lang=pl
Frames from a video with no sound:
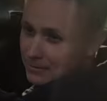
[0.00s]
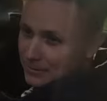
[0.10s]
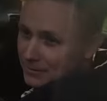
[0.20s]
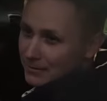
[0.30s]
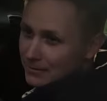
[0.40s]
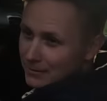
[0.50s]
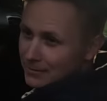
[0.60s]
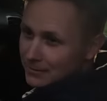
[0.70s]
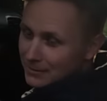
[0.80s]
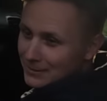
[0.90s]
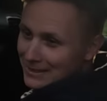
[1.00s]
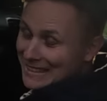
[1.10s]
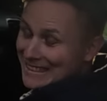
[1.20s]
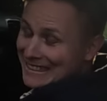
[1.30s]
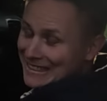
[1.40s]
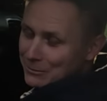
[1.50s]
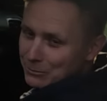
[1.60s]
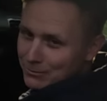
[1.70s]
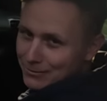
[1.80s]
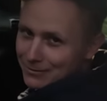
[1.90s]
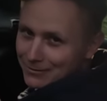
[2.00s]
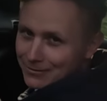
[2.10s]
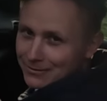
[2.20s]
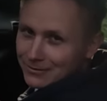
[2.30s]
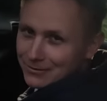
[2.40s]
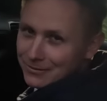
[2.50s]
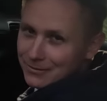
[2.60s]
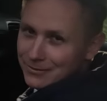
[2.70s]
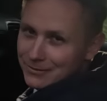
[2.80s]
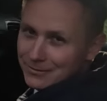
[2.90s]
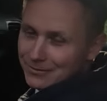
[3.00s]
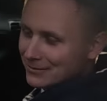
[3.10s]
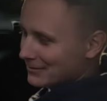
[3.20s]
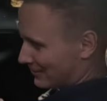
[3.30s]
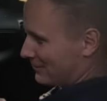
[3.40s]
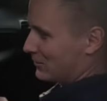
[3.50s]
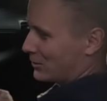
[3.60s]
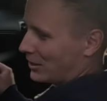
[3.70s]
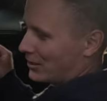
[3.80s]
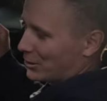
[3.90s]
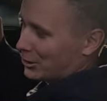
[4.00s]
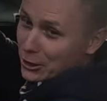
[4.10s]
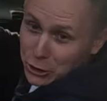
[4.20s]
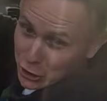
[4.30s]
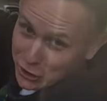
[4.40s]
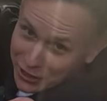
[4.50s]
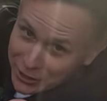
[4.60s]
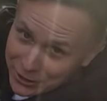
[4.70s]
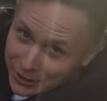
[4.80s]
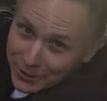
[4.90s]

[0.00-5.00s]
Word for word: O, a tutaj jest tylko jeden guziczek. Zgadza się, i trzy cylindry.